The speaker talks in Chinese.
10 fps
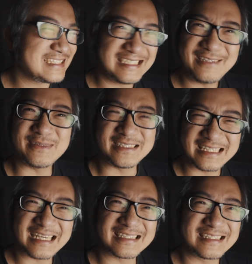基本
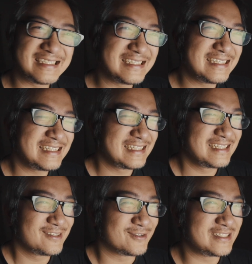上，
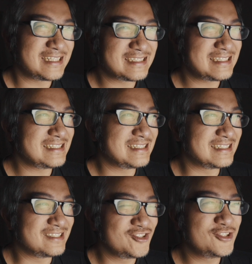我相
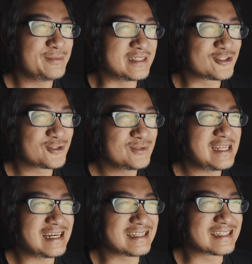信 YouTube 的数
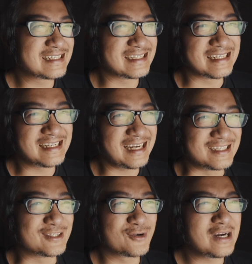量可能
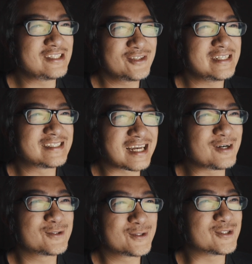很快就会
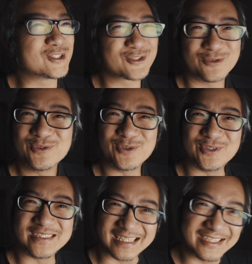超过中
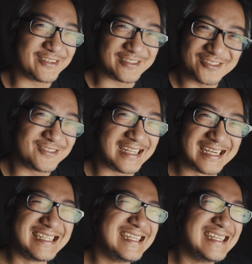国人口的数量。